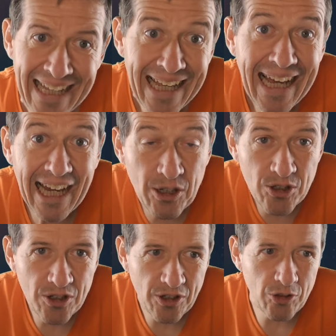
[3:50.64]

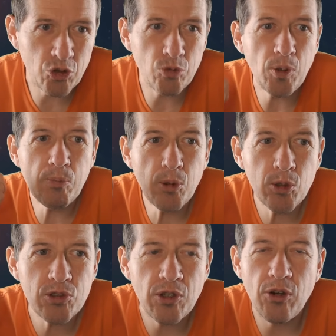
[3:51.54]
Alors, que
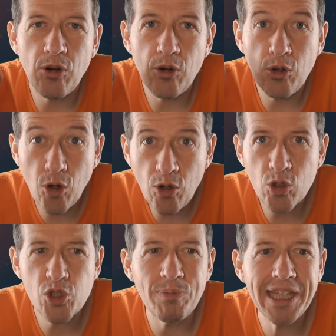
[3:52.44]
propose
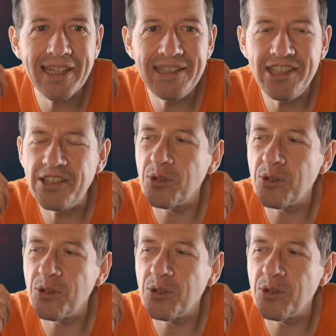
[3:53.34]
l'orange mécanique